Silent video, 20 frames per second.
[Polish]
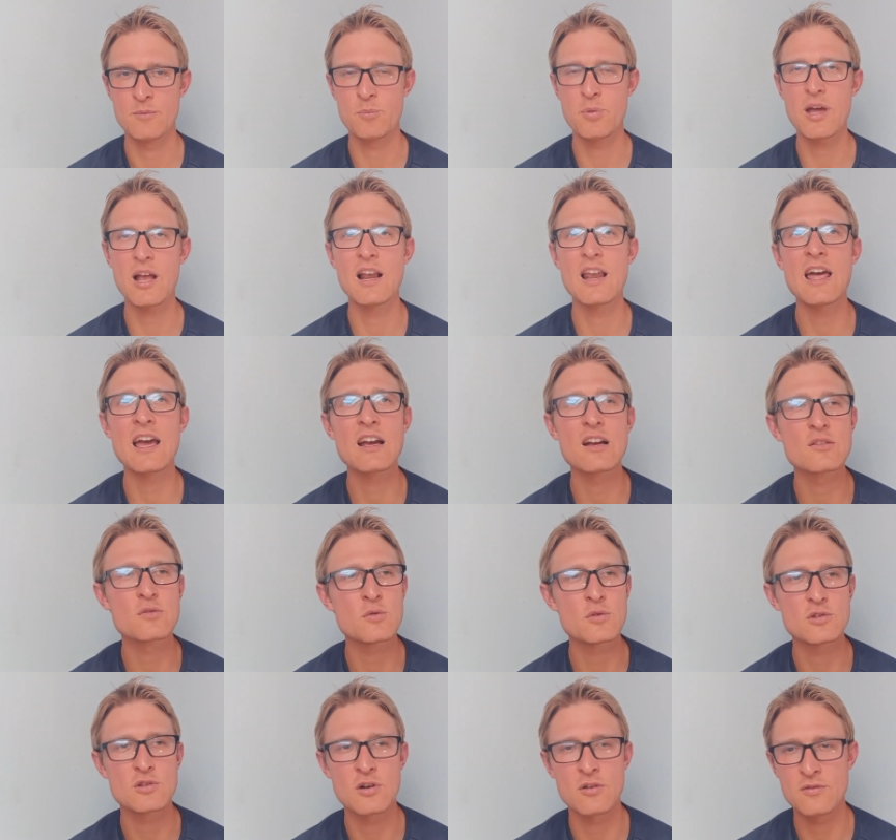
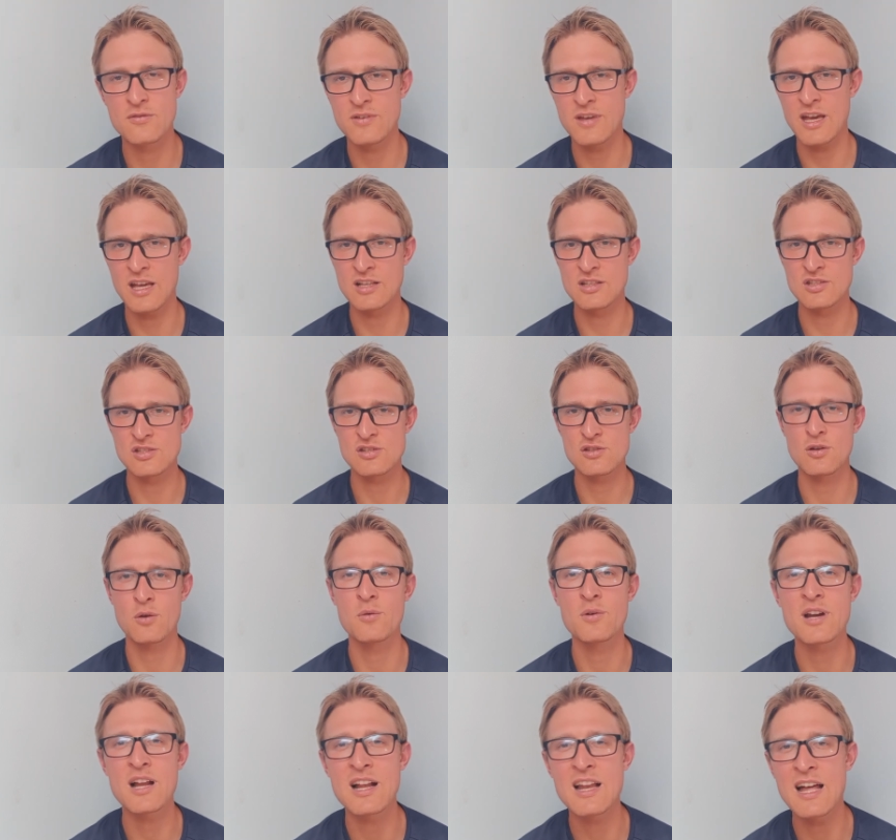pielęgnuj tą więź,
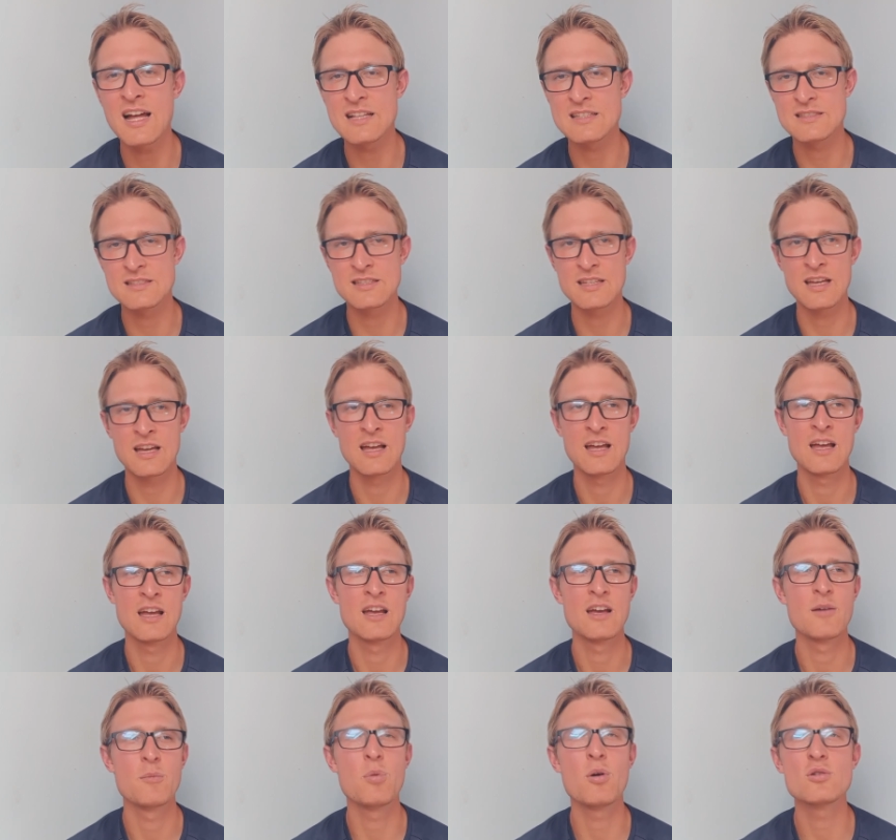tą relację,
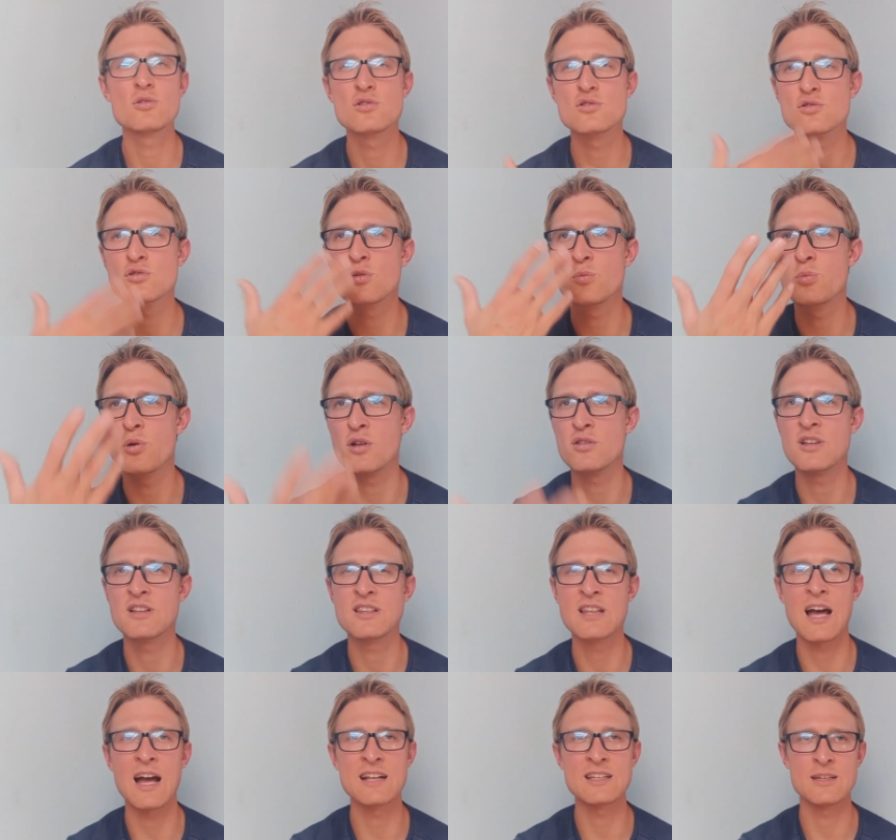bądź skupiony
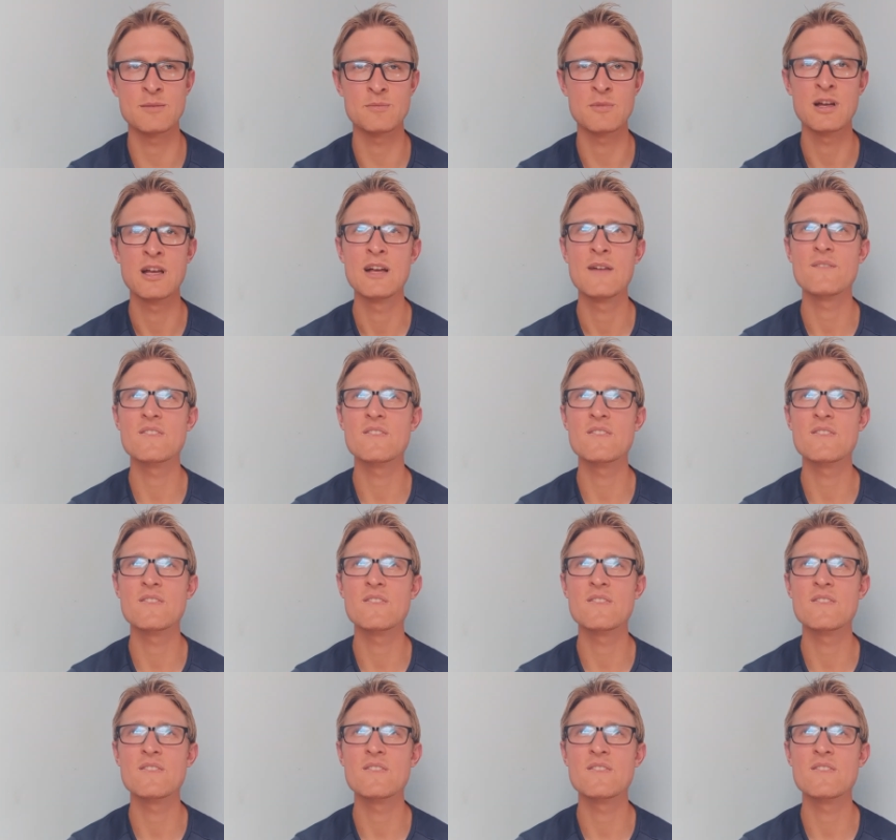na Nim.